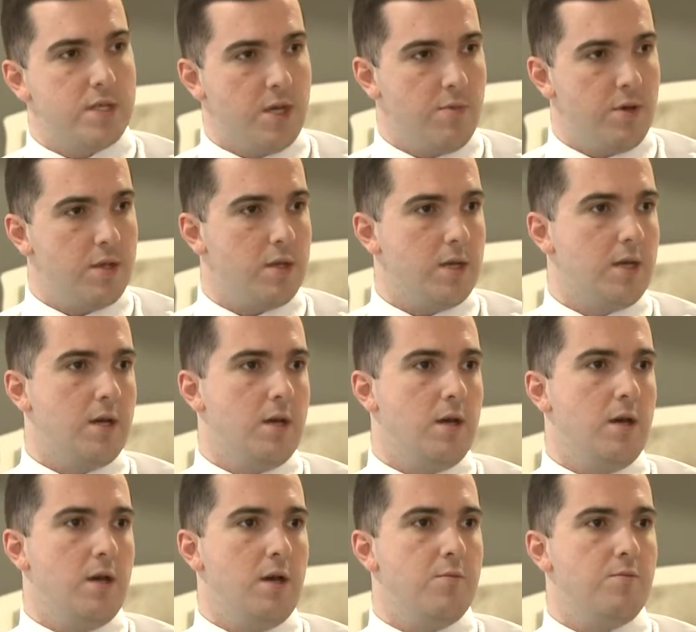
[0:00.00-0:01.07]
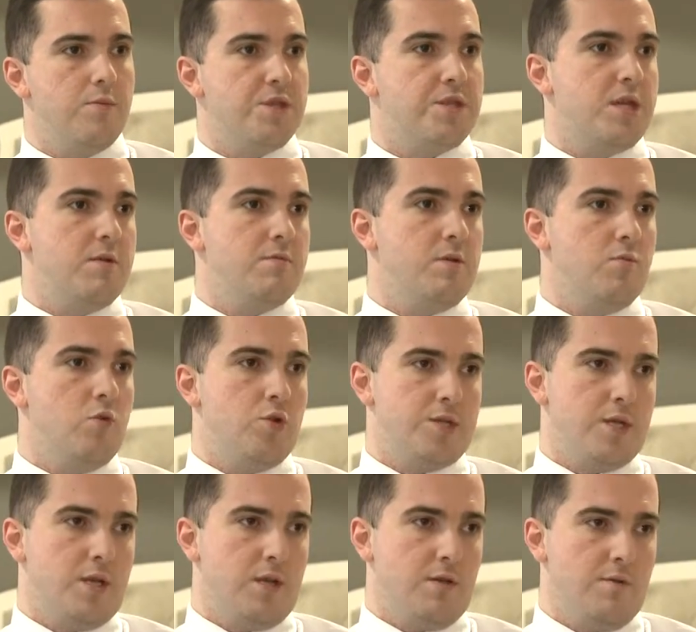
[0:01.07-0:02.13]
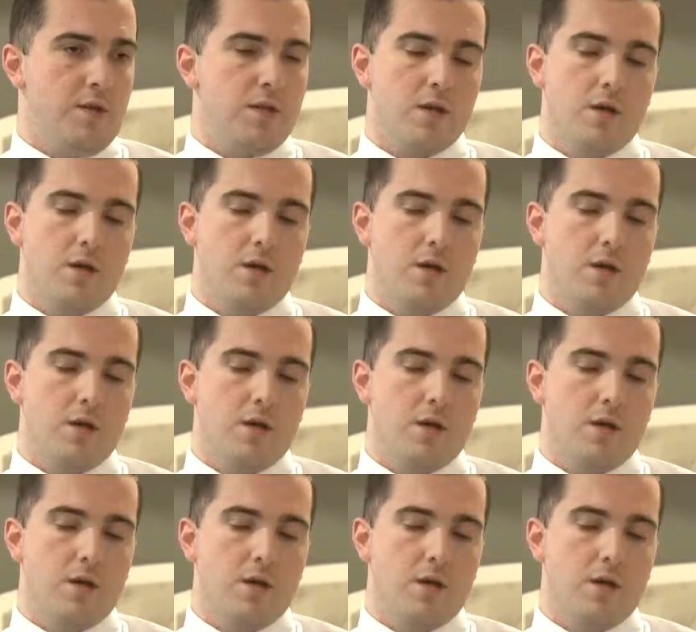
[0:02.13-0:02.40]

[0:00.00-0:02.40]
zaman e, bitirebilme özelliği var.